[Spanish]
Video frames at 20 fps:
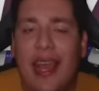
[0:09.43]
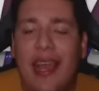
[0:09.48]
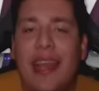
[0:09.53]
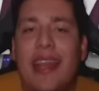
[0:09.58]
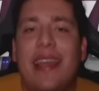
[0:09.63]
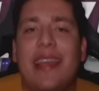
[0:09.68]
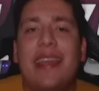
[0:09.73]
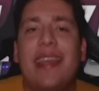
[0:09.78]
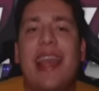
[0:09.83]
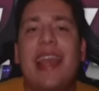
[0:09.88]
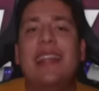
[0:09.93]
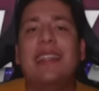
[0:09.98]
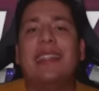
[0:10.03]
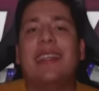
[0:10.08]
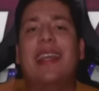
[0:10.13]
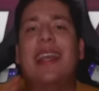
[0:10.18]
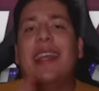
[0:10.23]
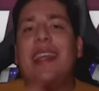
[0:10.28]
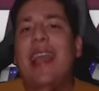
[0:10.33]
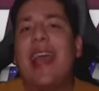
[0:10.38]
y es
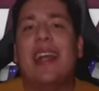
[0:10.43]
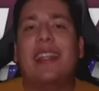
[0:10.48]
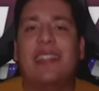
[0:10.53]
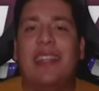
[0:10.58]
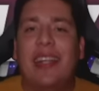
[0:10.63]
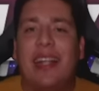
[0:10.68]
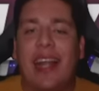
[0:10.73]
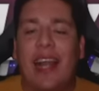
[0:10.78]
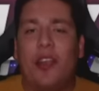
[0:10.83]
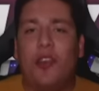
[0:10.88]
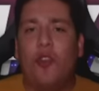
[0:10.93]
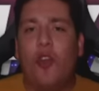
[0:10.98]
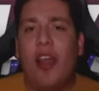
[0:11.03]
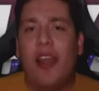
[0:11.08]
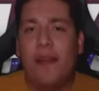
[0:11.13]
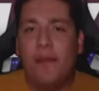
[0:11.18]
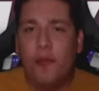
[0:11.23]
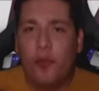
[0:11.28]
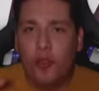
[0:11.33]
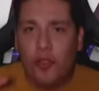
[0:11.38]
que ya se cayó el
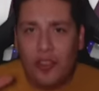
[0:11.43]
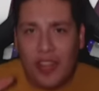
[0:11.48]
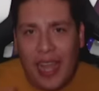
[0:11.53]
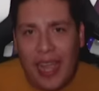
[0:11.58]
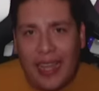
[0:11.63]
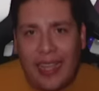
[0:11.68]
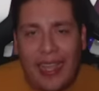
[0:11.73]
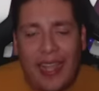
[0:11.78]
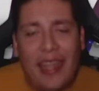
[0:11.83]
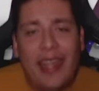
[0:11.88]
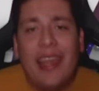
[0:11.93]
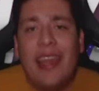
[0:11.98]
montaje